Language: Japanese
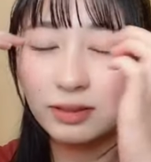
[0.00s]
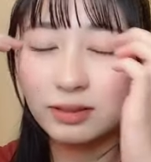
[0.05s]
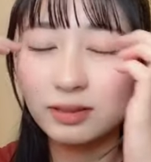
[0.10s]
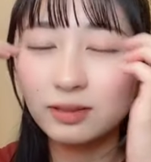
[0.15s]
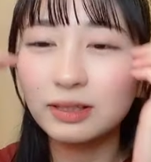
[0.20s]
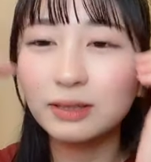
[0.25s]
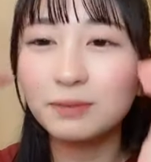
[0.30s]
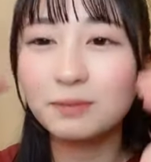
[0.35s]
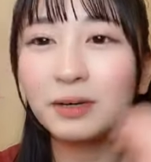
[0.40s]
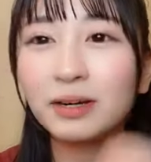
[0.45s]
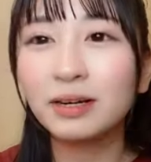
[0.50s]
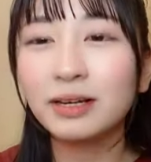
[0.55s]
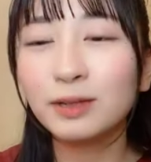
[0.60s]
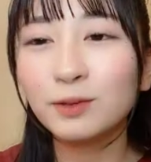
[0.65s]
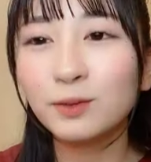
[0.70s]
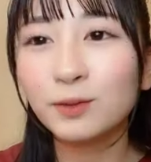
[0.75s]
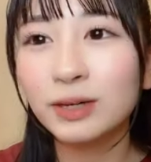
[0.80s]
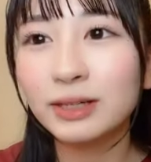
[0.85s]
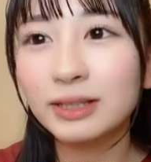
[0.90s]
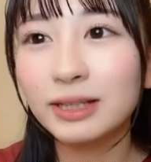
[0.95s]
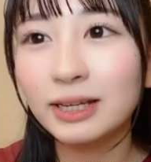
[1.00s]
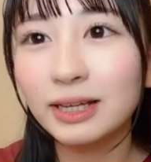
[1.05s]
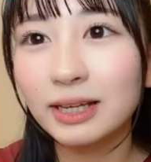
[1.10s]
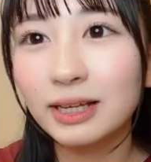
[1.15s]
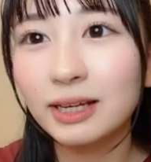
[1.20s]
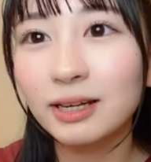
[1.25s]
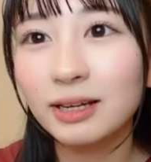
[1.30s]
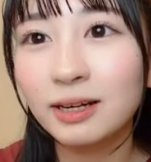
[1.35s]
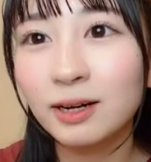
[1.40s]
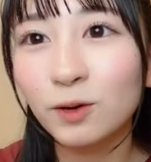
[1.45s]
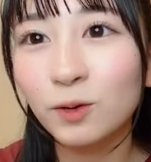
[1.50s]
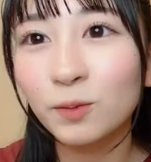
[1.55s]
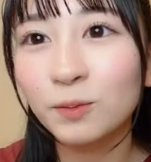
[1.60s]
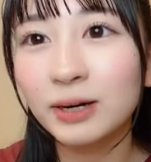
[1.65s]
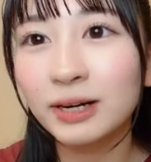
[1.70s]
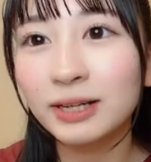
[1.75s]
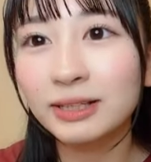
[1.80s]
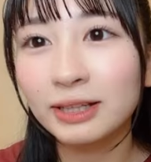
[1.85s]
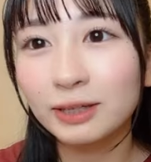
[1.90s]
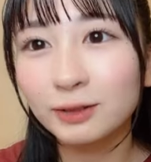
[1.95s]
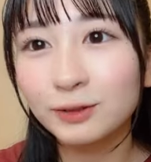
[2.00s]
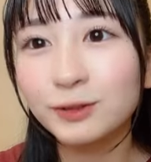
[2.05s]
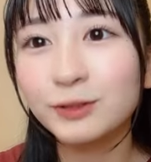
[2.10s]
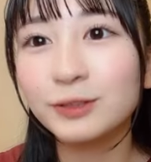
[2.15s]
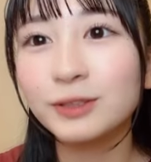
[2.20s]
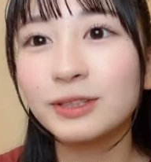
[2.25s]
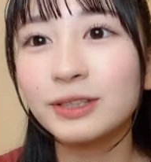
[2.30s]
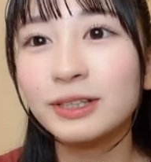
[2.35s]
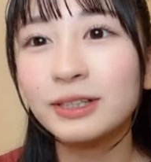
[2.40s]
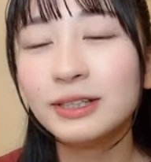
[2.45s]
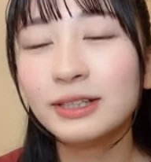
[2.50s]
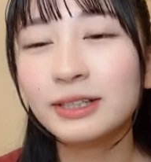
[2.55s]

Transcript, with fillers: 当に周りの方に囲まれてる